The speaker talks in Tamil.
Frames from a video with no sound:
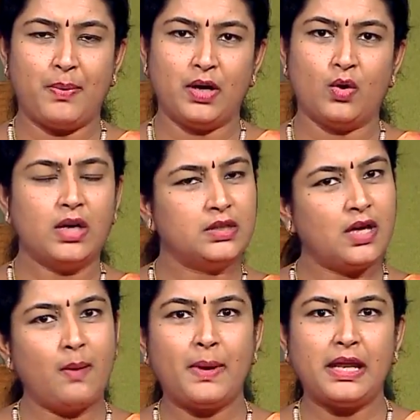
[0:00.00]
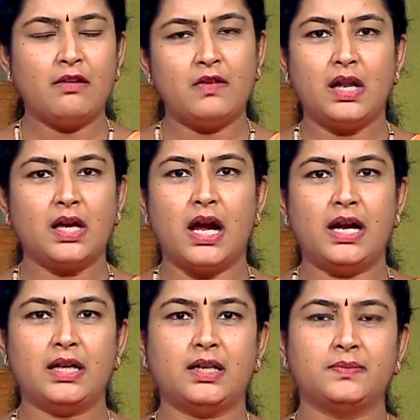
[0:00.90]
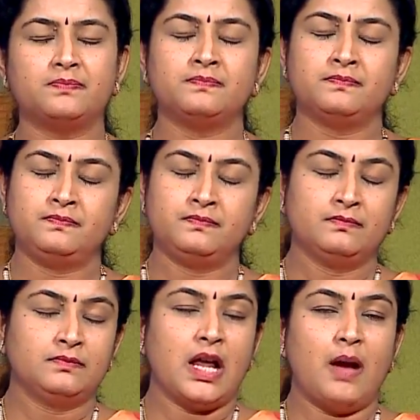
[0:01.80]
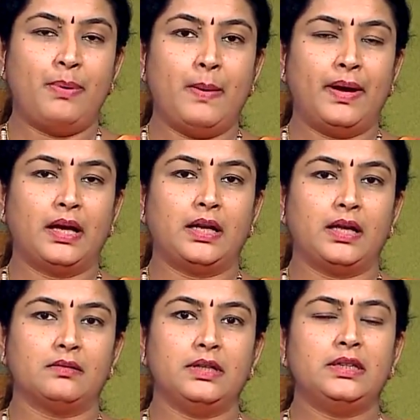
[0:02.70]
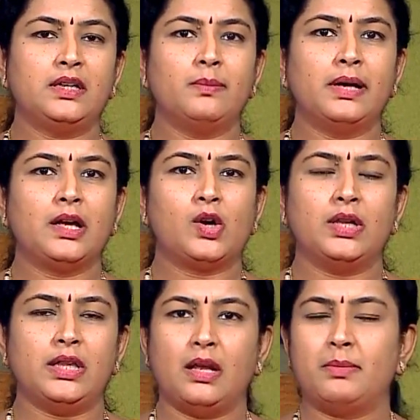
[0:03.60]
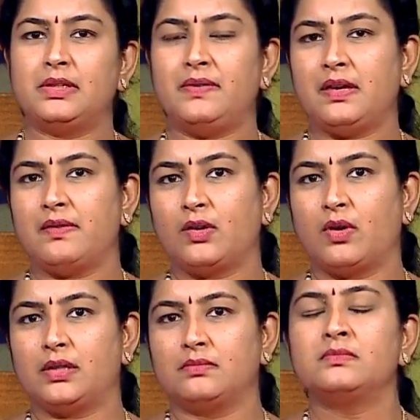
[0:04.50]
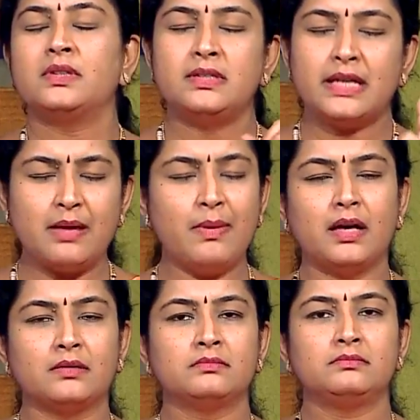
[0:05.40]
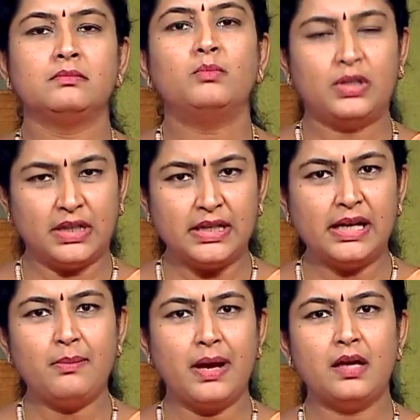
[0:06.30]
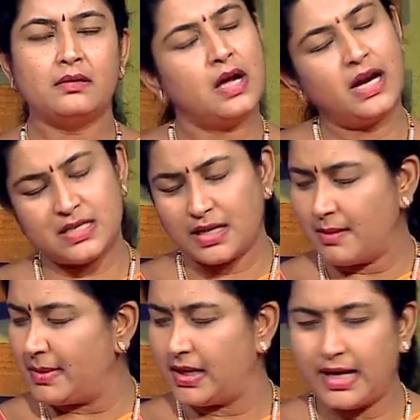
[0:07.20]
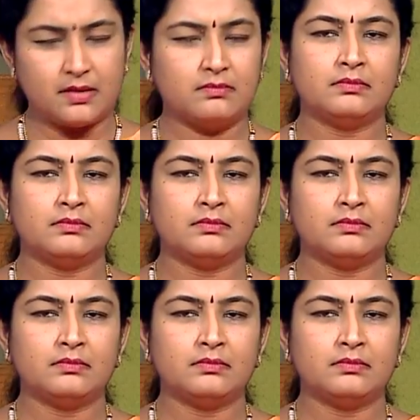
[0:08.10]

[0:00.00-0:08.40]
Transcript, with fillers: பண்ணும் அதுதான் பெரியவங்களுக்கு அழகு அப்பா பார்க்குறார் இதுக்கு மேலே குழந்தைய நம்ம தவிக்க விடக்கூடாது சரிம்மா மொட்டை தானம்மா அடிச்சுக்கலாமா ரைட்